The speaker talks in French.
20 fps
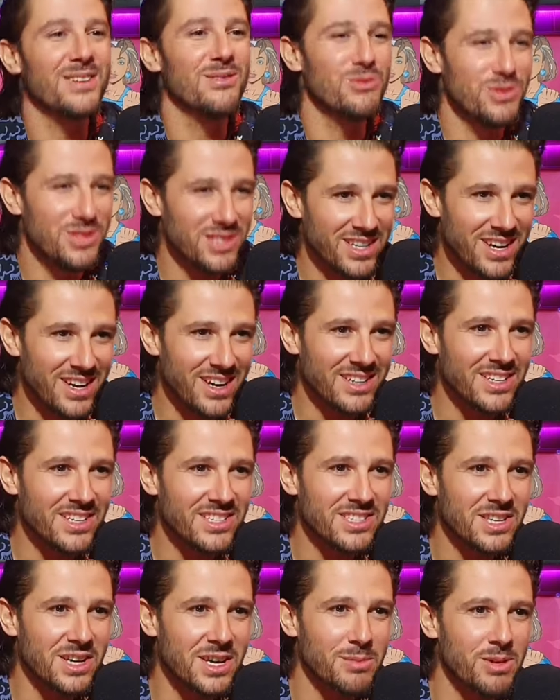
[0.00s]
vous dirait un ice
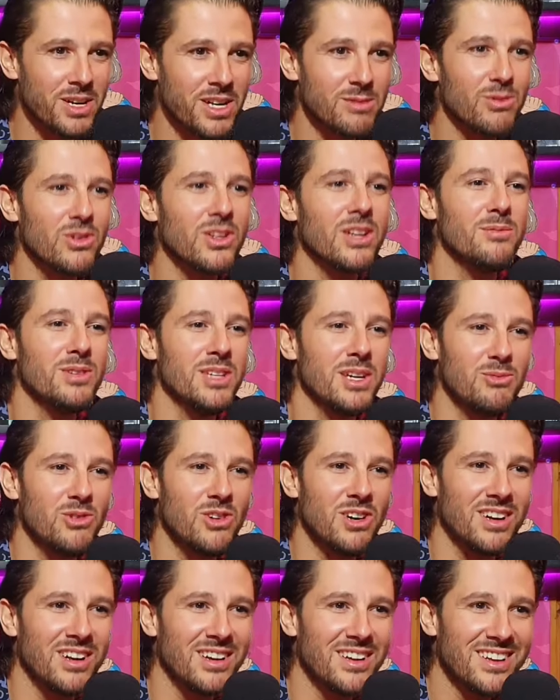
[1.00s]
cream avec mon ami et
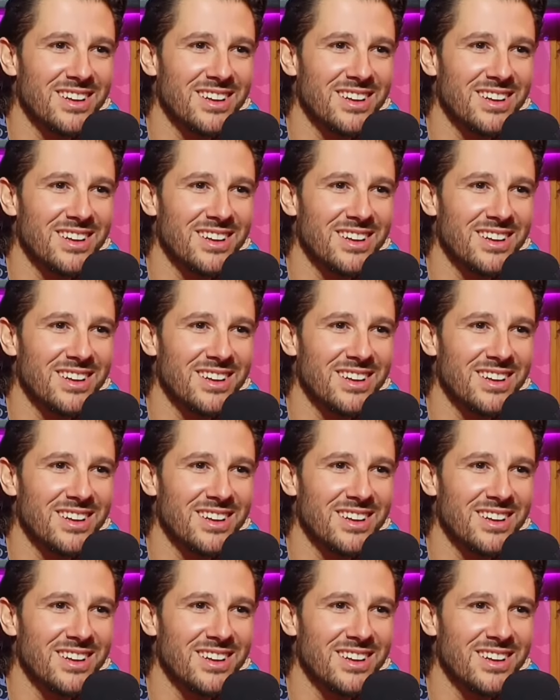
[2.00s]
moi